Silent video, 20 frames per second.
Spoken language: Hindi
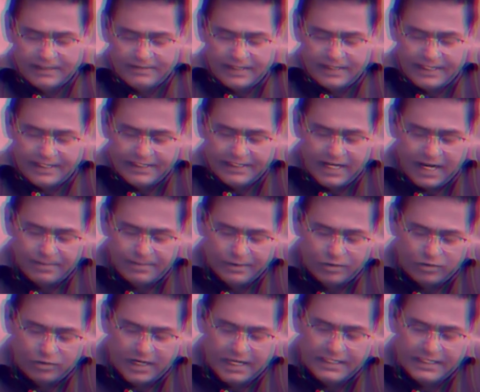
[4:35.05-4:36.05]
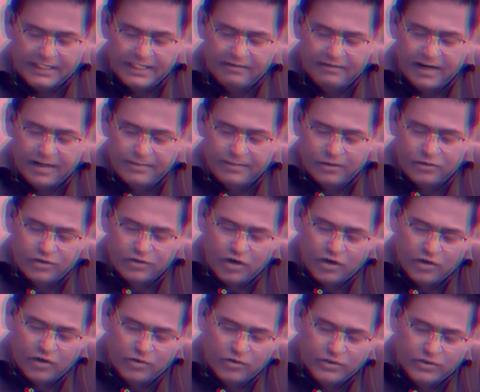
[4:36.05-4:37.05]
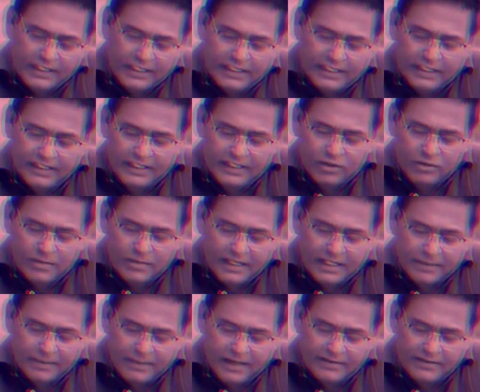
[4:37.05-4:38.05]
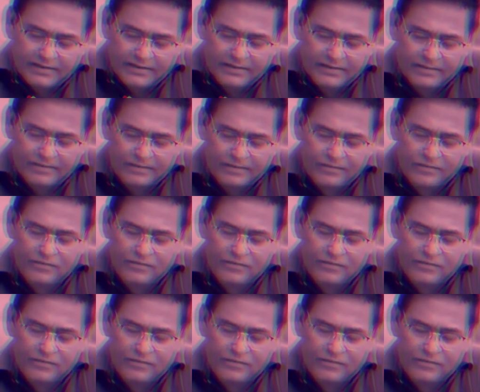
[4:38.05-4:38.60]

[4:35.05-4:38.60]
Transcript: बंसल की जहाँ पे दुकान थी वहाँ पे कुछ और लोग थे कड़कड़ूमा के पास